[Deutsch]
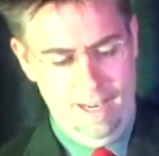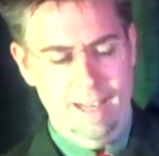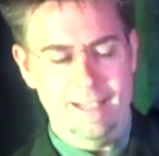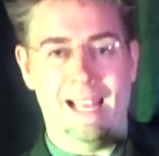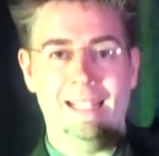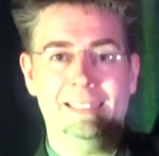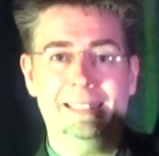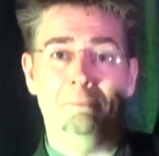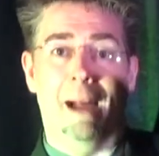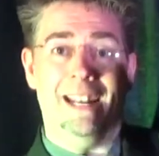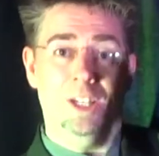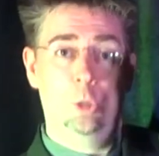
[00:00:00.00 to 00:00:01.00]
dass
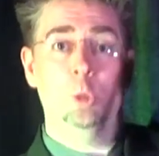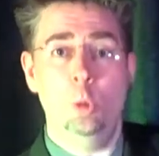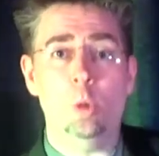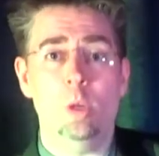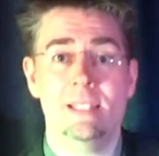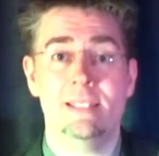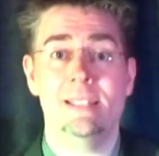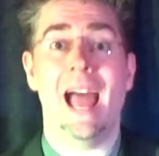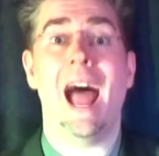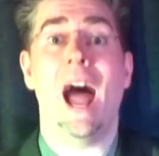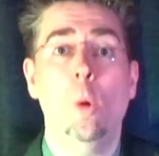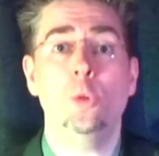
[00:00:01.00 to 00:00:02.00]
meine To-Do-Liste
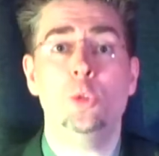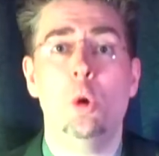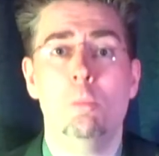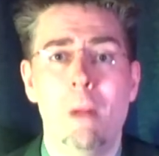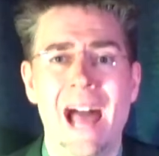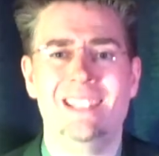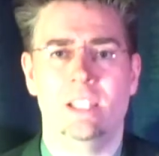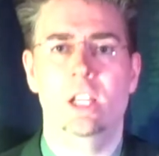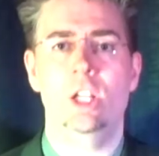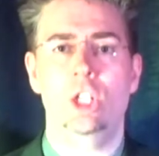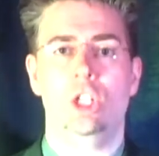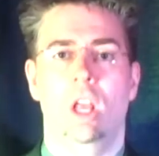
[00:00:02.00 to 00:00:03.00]

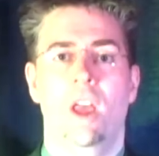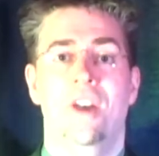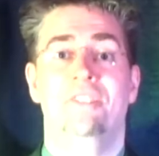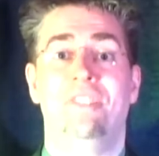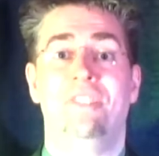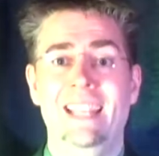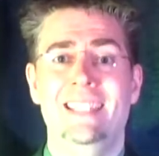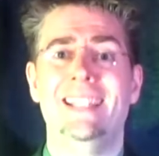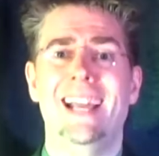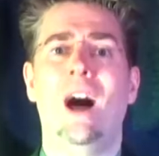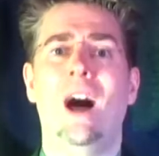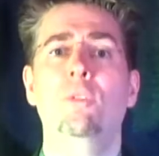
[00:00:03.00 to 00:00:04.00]
automatisch
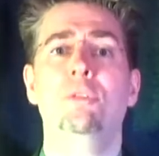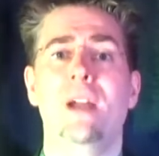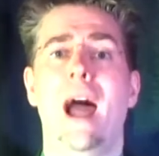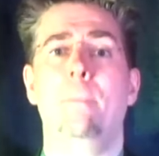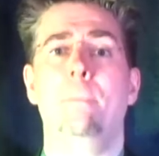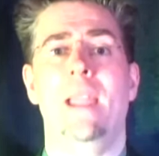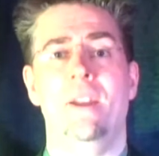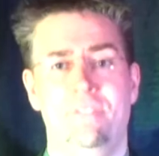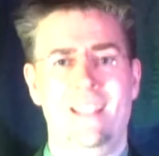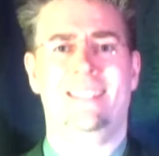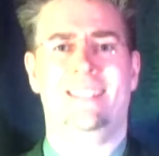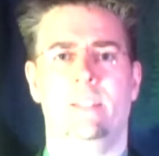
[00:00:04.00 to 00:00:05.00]
weitere Aufgaben
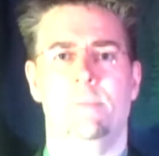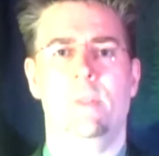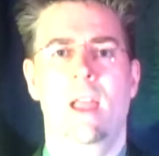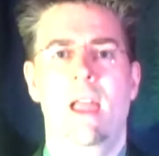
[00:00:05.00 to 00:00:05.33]
erfasst.